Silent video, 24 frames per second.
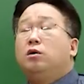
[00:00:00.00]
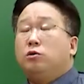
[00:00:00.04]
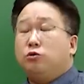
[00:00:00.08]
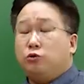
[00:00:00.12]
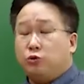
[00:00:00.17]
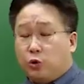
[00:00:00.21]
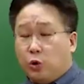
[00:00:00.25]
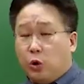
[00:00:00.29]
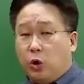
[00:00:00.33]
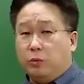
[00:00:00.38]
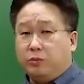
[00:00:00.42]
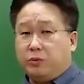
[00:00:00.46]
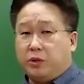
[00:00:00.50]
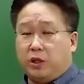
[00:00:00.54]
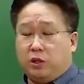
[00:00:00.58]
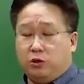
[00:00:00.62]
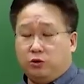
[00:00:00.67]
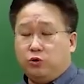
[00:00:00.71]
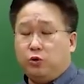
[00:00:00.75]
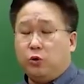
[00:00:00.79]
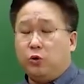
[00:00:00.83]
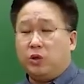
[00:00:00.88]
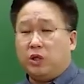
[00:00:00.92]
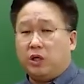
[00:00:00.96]
유통업체를
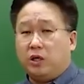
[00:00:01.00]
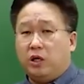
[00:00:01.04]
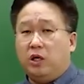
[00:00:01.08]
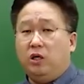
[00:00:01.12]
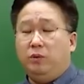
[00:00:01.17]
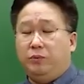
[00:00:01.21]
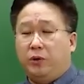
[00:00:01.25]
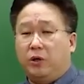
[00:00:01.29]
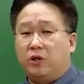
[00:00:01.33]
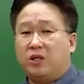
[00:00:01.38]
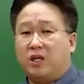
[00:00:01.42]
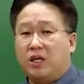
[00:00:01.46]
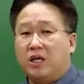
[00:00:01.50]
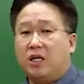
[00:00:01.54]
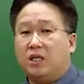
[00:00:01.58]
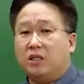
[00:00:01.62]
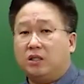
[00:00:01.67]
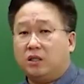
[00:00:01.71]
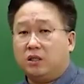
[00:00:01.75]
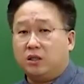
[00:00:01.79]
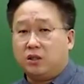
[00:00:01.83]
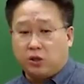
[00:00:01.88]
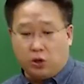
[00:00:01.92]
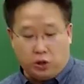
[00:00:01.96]
유통기간을 몇 개나
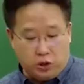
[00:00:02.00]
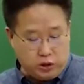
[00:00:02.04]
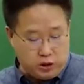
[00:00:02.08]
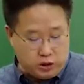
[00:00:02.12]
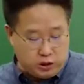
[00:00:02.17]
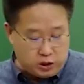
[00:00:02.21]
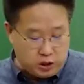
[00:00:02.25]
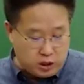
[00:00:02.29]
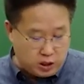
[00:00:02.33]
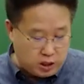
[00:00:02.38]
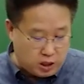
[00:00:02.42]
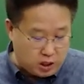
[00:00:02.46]
쓸 건지에